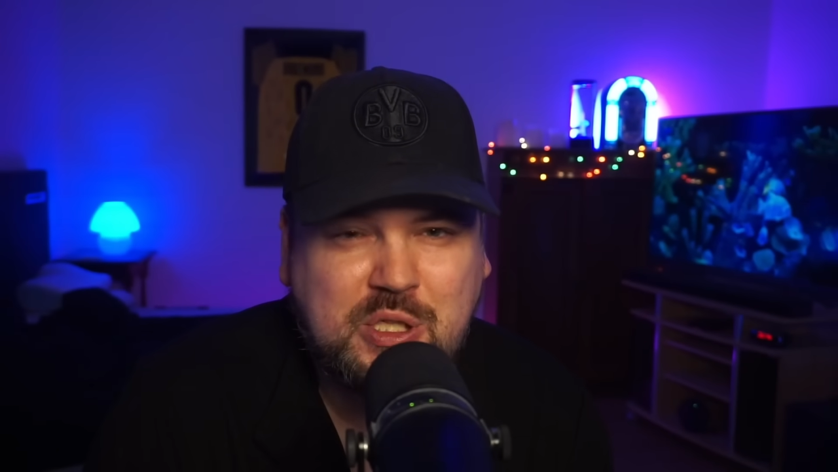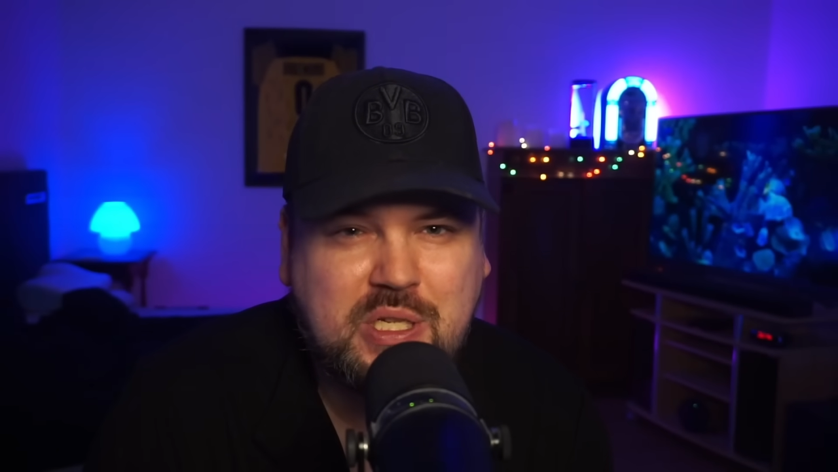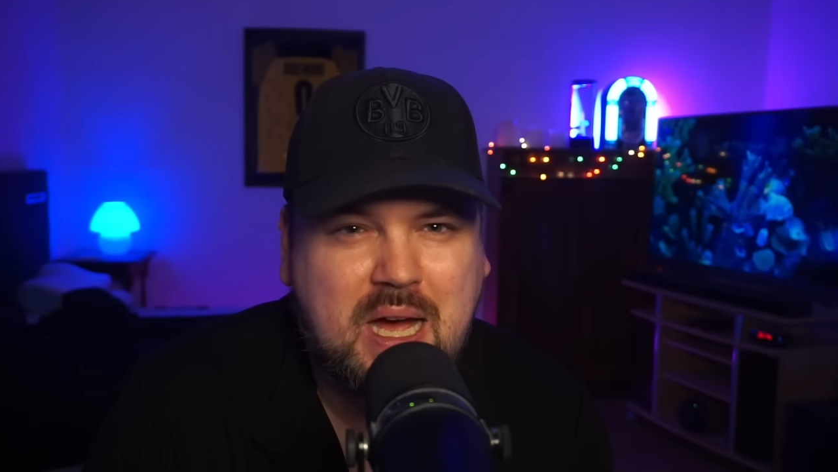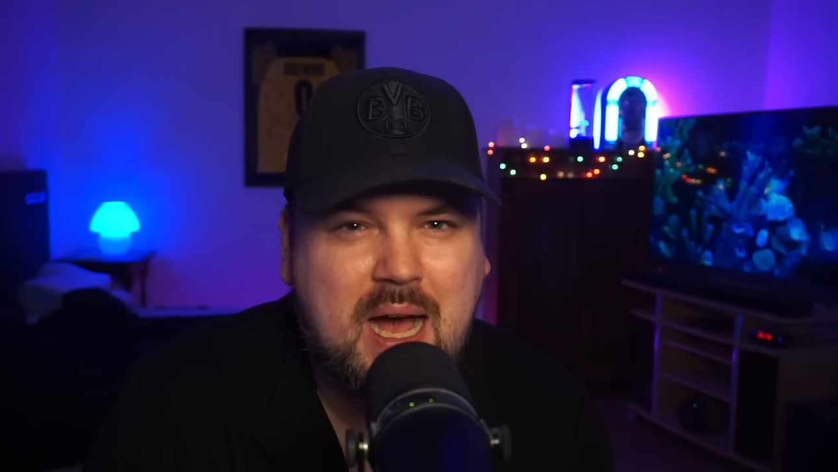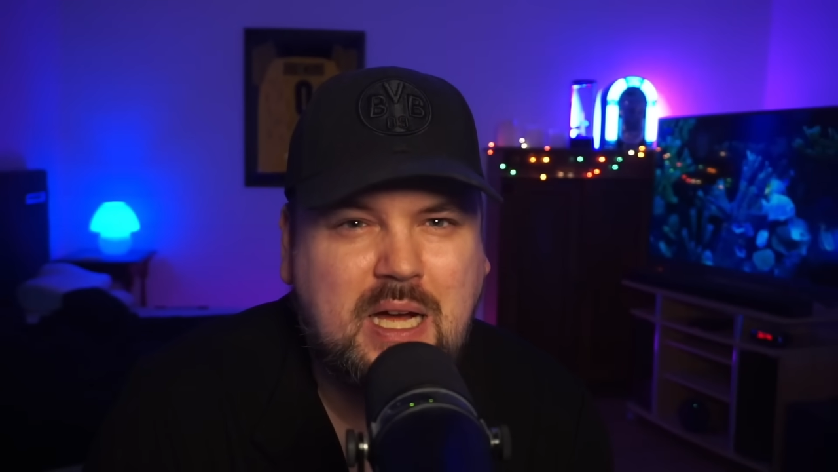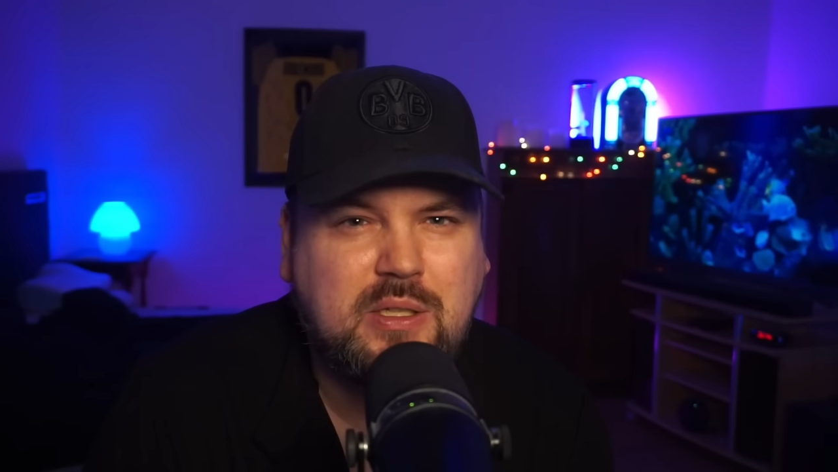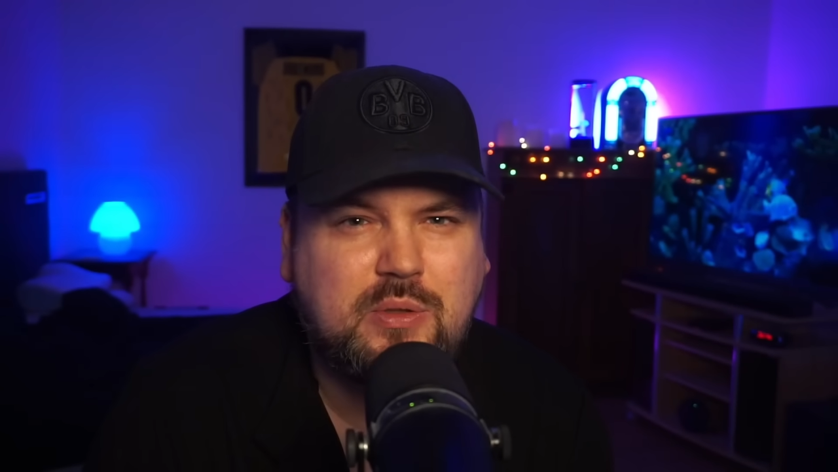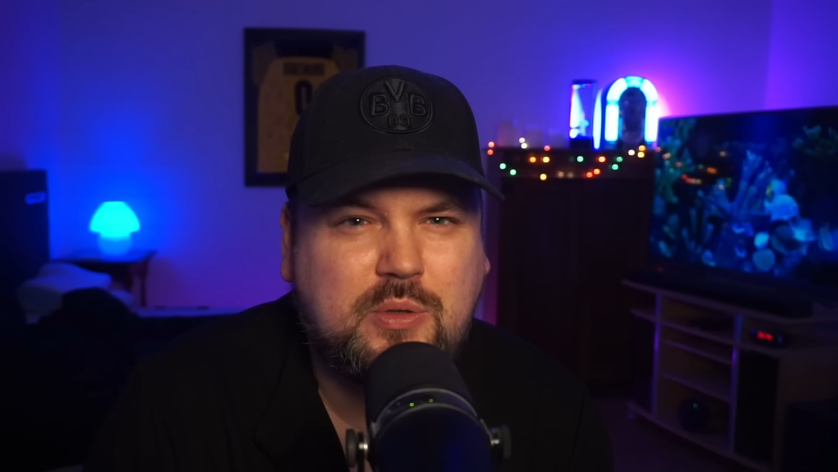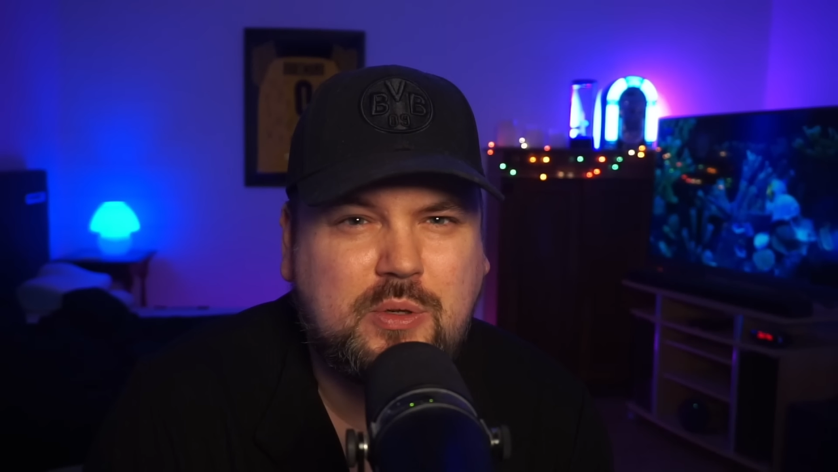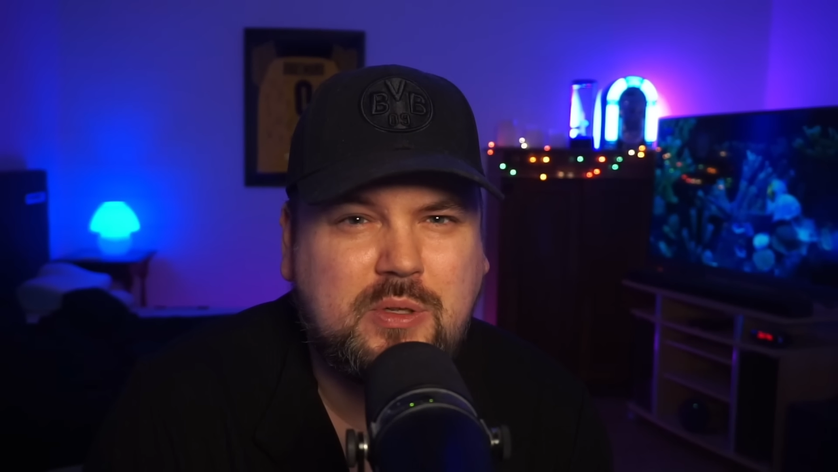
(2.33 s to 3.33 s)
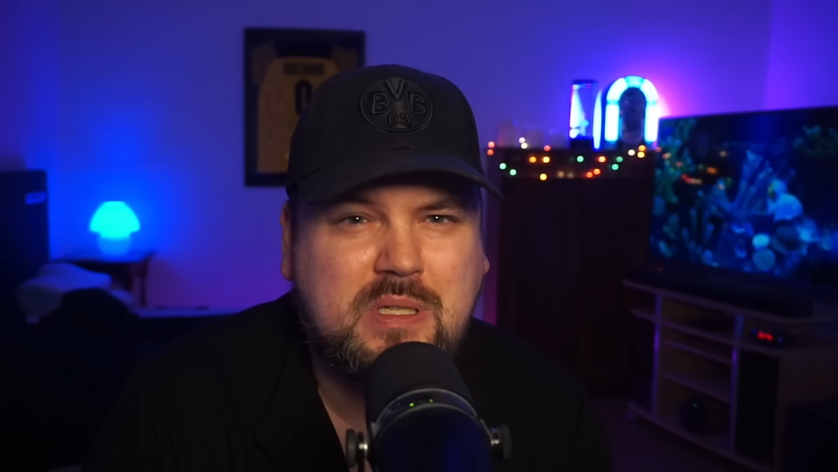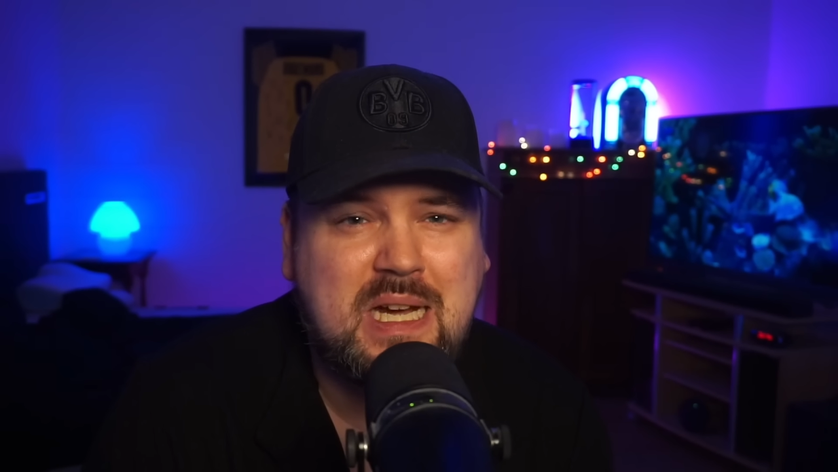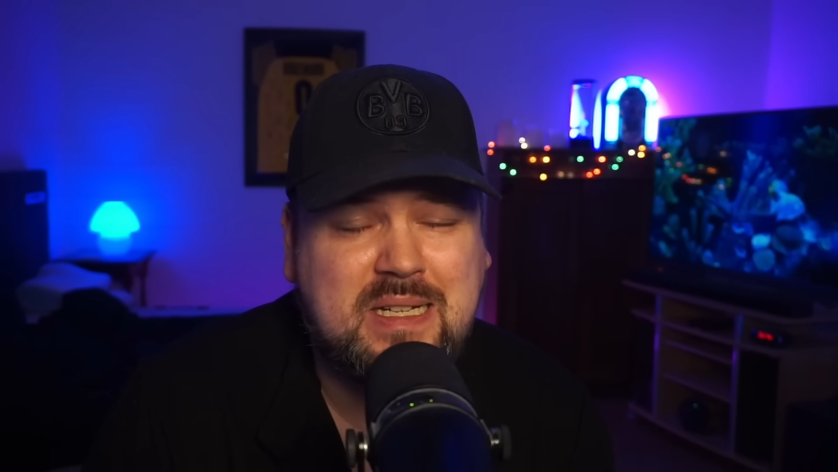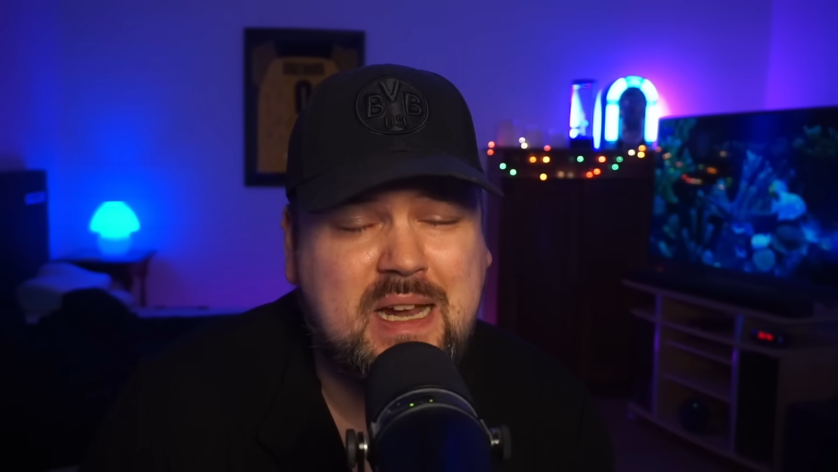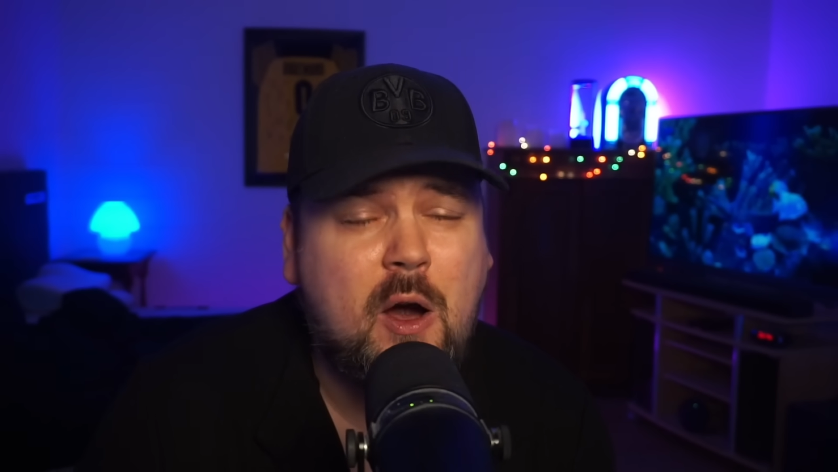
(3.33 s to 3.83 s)
Start
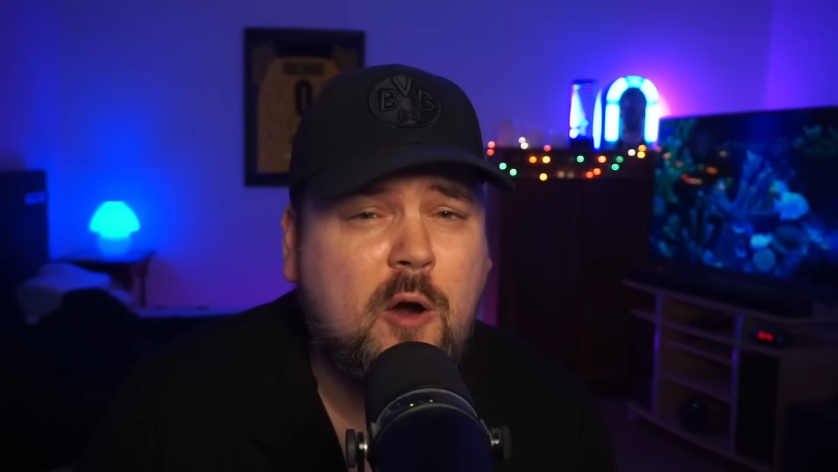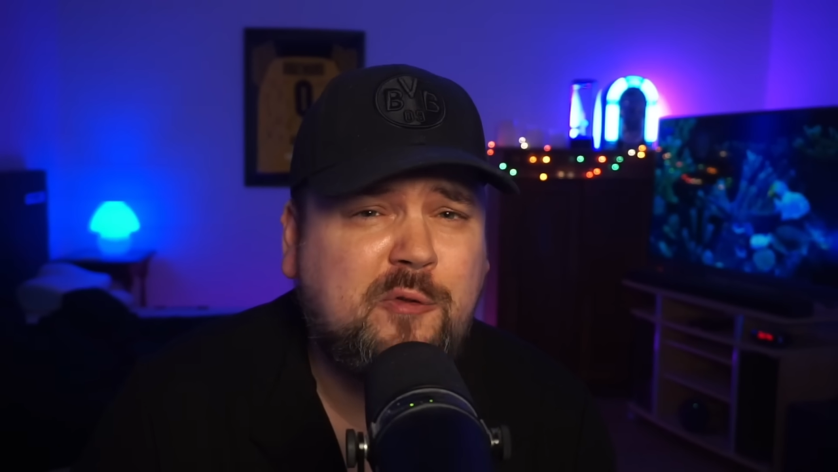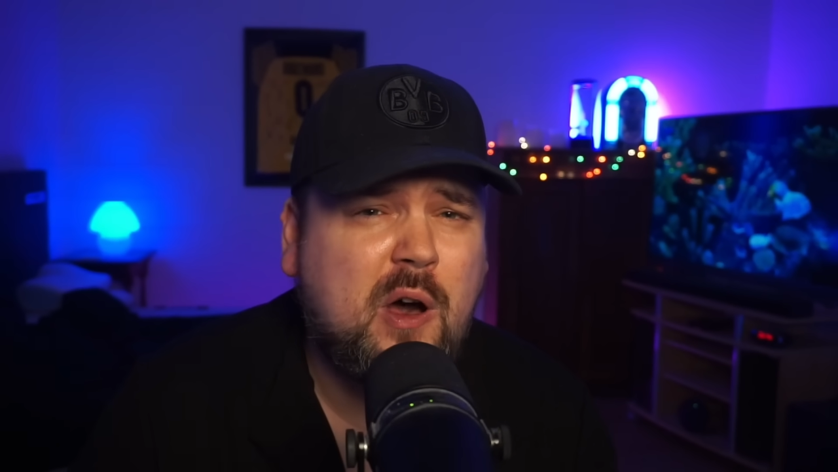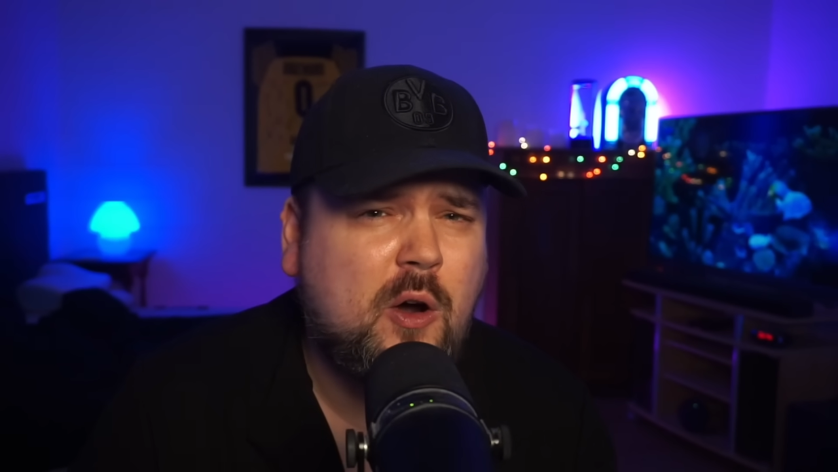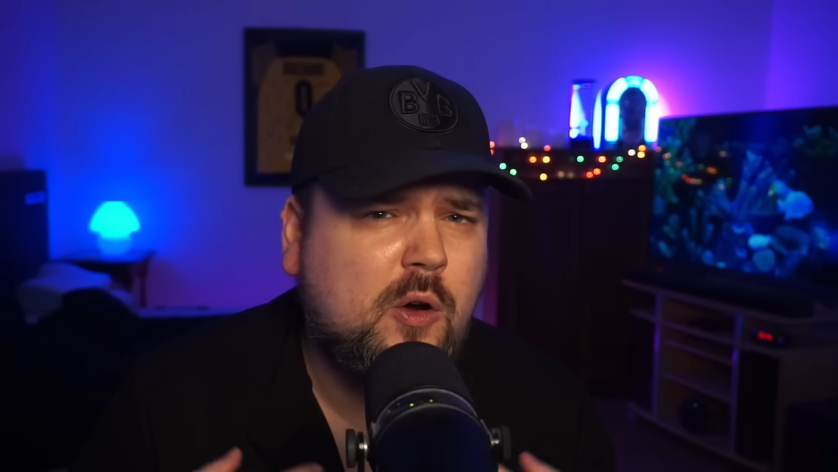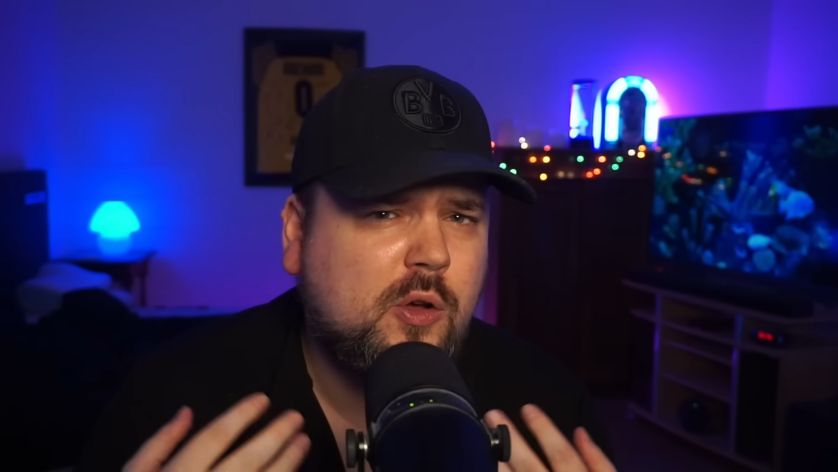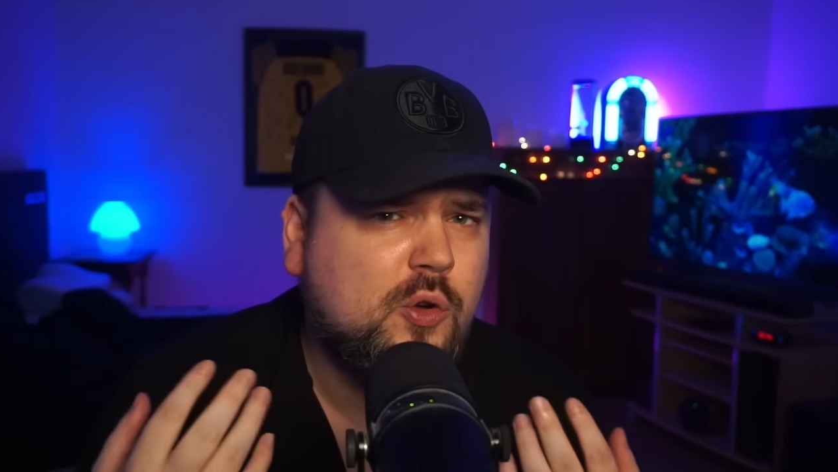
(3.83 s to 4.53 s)
und hat darauf auch